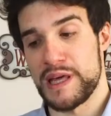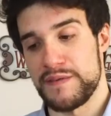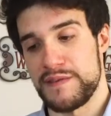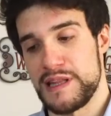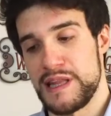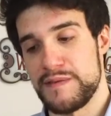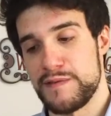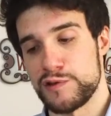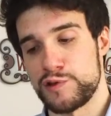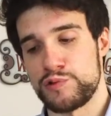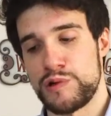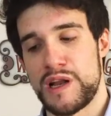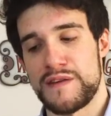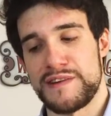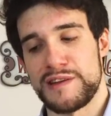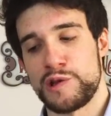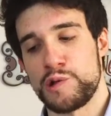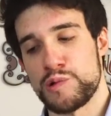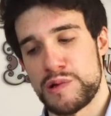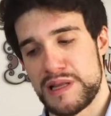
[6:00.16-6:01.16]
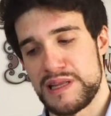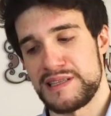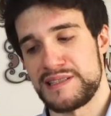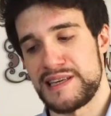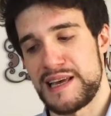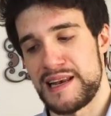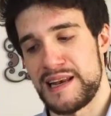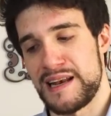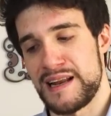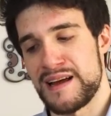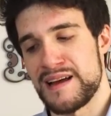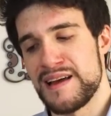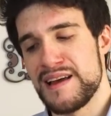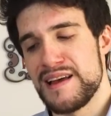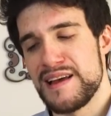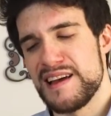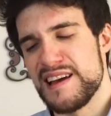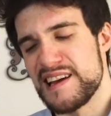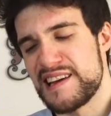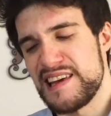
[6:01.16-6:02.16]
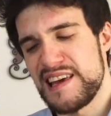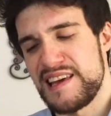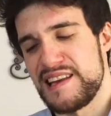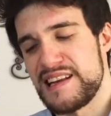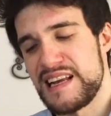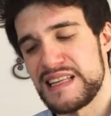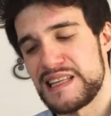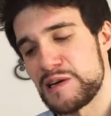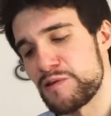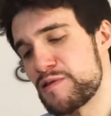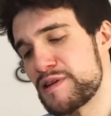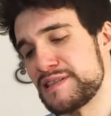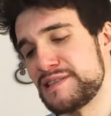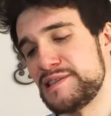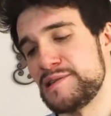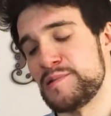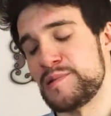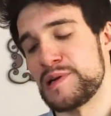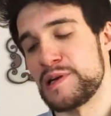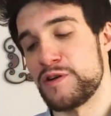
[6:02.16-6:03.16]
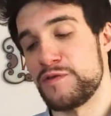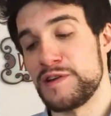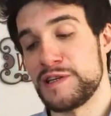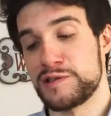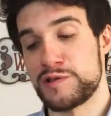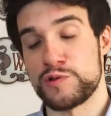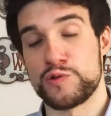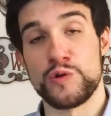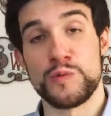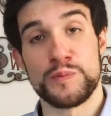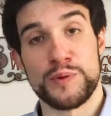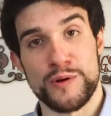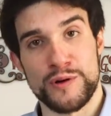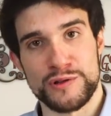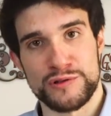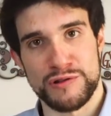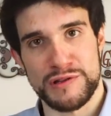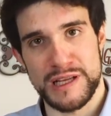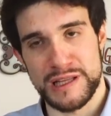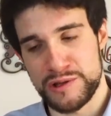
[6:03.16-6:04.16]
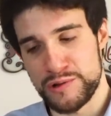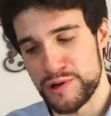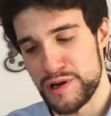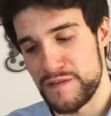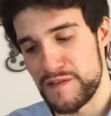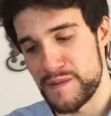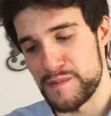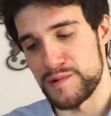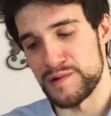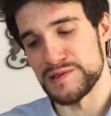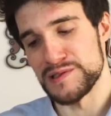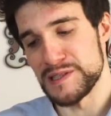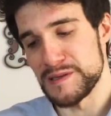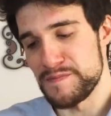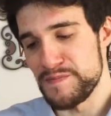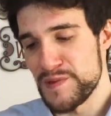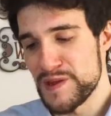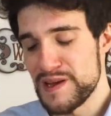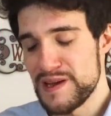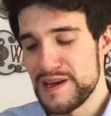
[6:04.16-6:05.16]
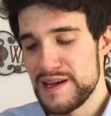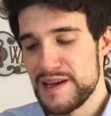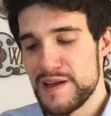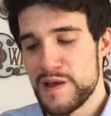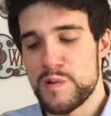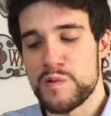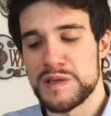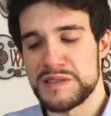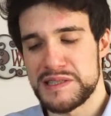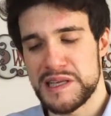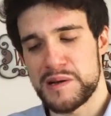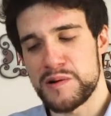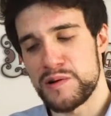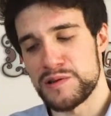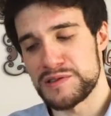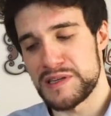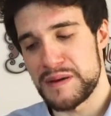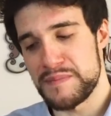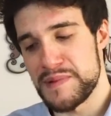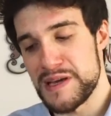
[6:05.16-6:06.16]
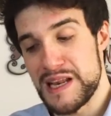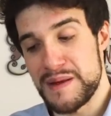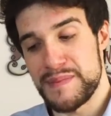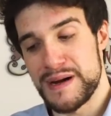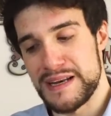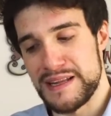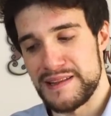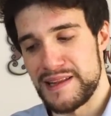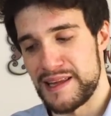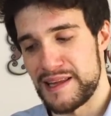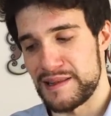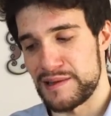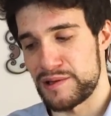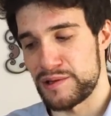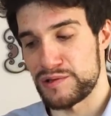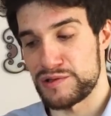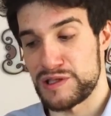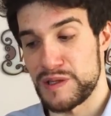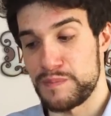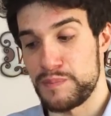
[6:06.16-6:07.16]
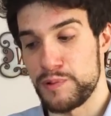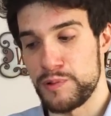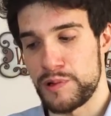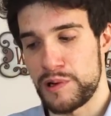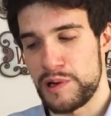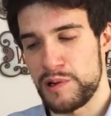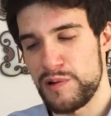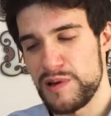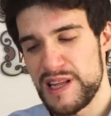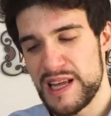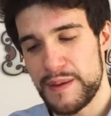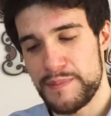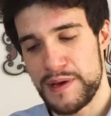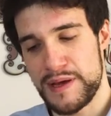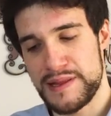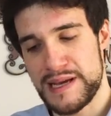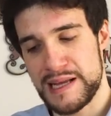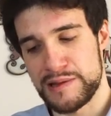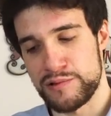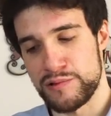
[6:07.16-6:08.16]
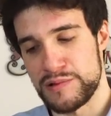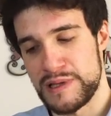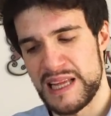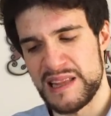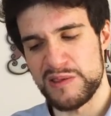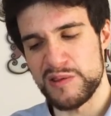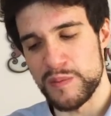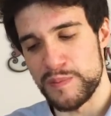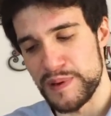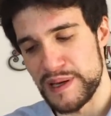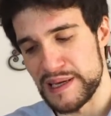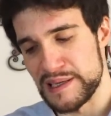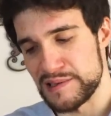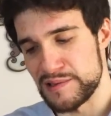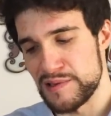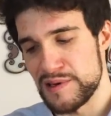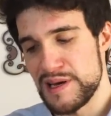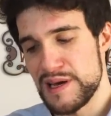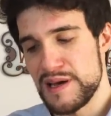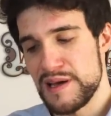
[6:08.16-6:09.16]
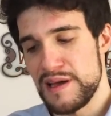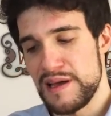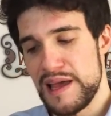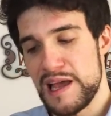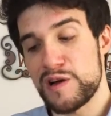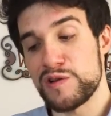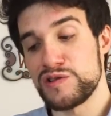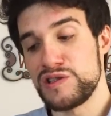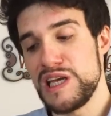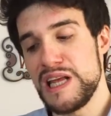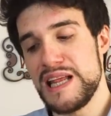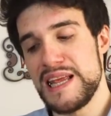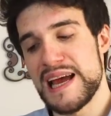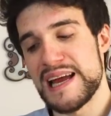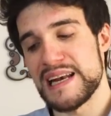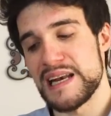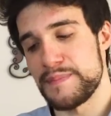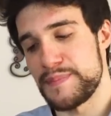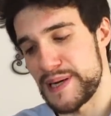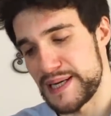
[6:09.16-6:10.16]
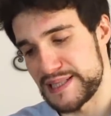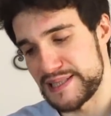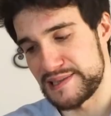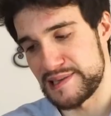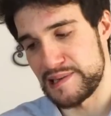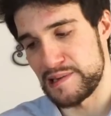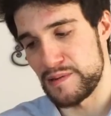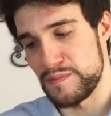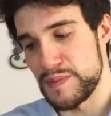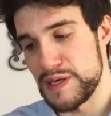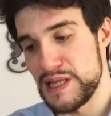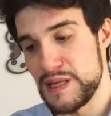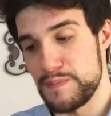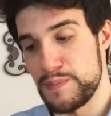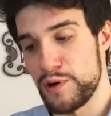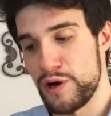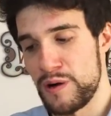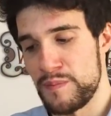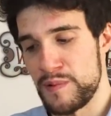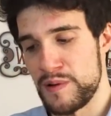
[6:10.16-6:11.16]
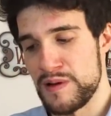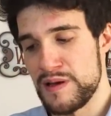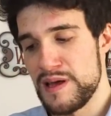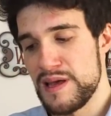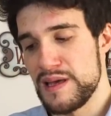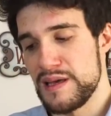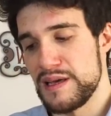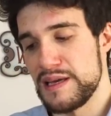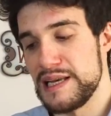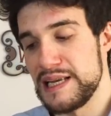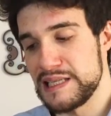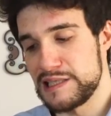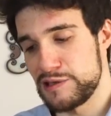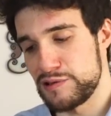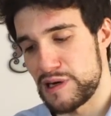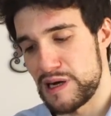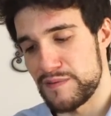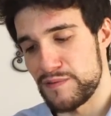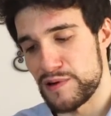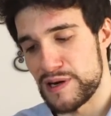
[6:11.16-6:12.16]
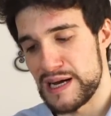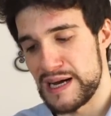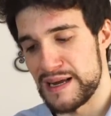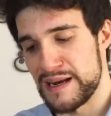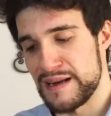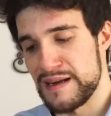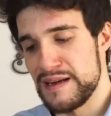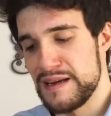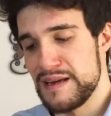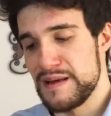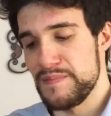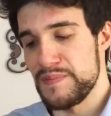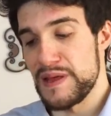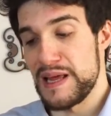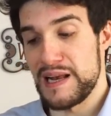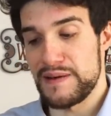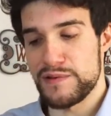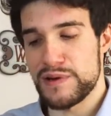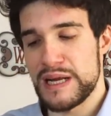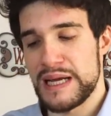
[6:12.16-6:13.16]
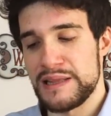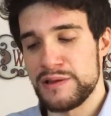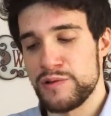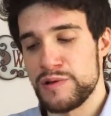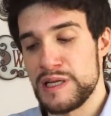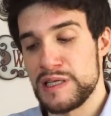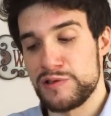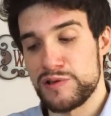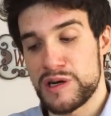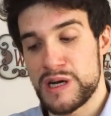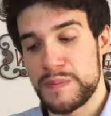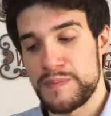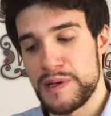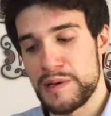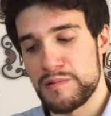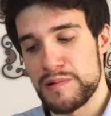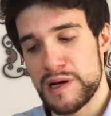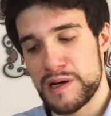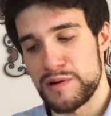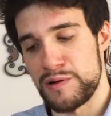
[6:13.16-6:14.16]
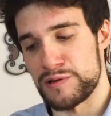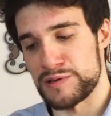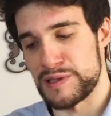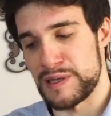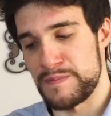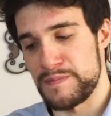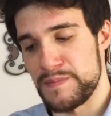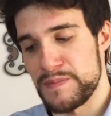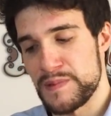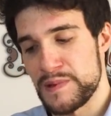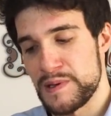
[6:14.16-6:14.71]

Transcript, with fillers: che vedevo sulla vettura di Senna e che in altre occasioni ho visto sul polso di attori famosi. Questa cosa mi rimane dentro, seppur non gli abbia dato tanto peso, e così gli anni passano, mi diplomo, inizio a lavorare, e lavorando inizio a capire una cosa,